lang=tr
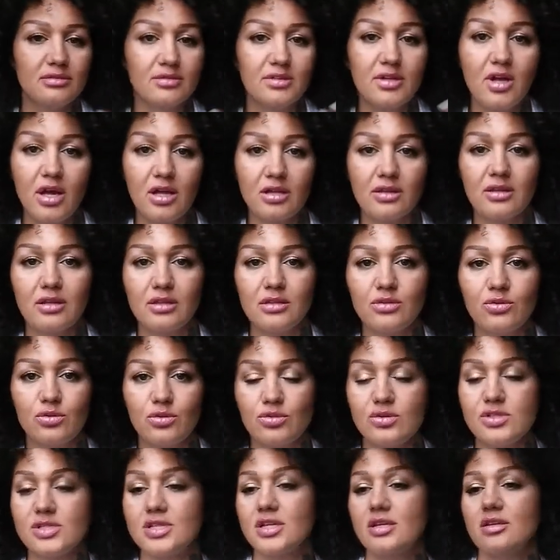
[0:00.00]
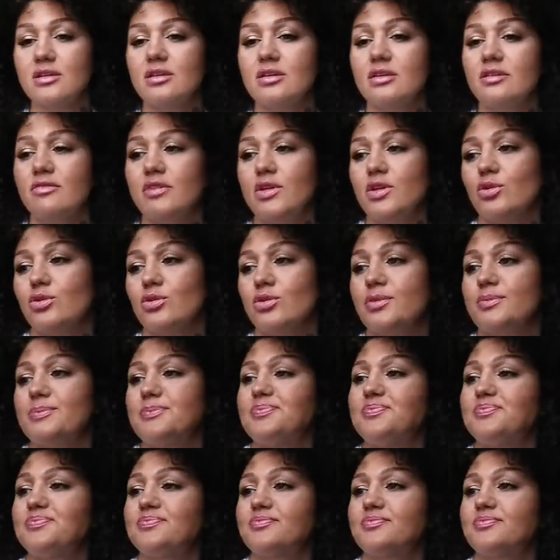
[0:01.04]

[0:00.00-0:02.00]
rahatlatıyordu serinlik veriyordu.